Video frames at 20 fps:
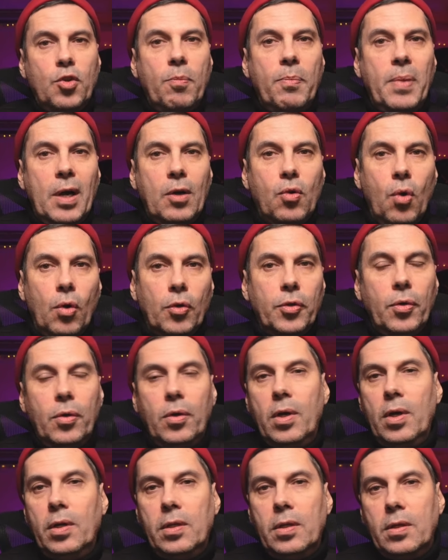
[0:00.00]
ce parcours de
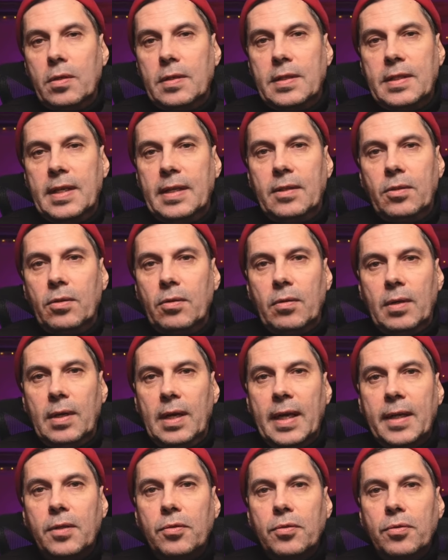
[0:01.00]
l'œil, cette
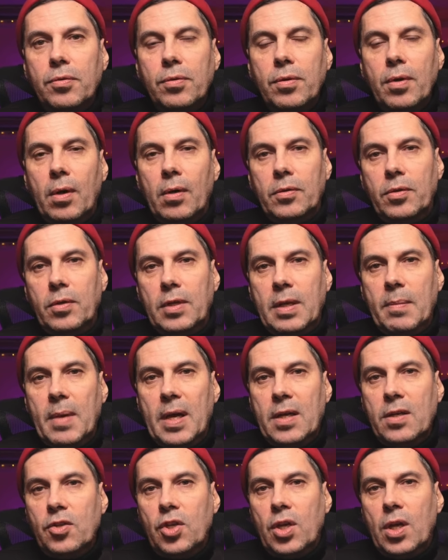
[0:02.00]
lecture de
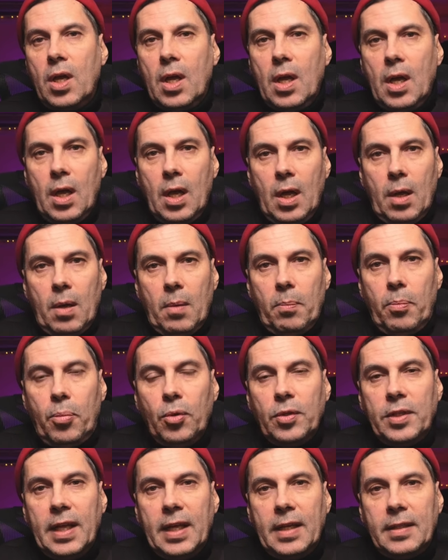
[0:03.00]
l'image,
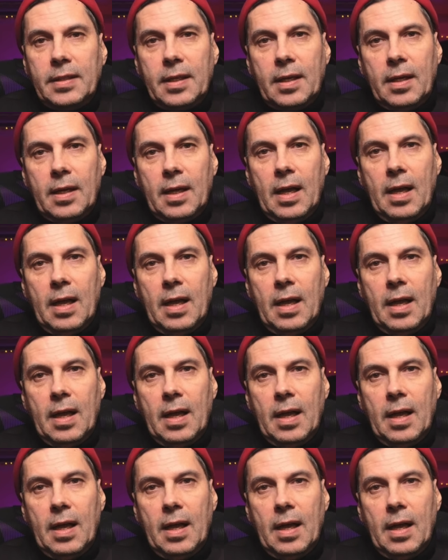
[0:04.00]
peut être